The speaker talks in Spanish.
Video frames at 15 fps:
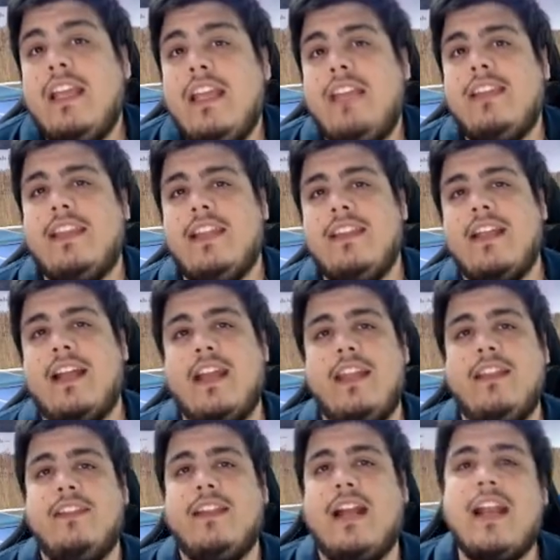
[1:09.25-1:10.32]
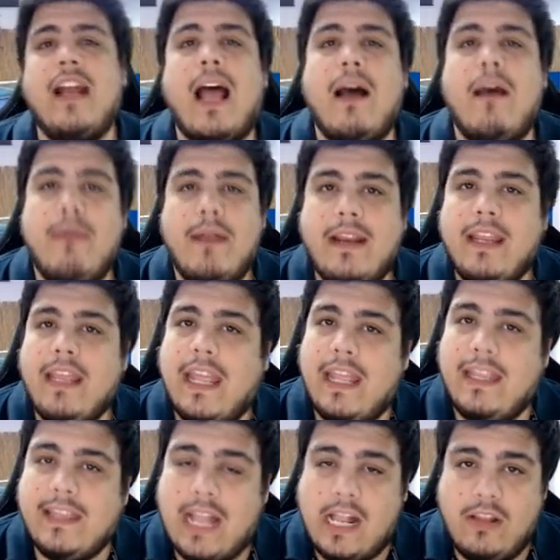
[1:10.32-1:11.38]
intentaré entrar a ver qué
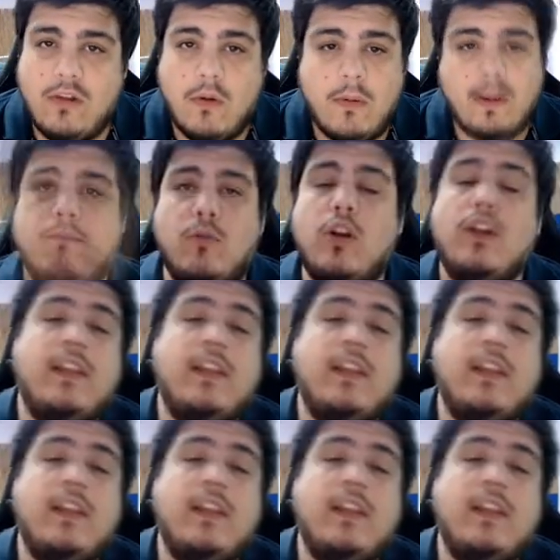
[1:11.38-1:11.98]
tal nos Bueno,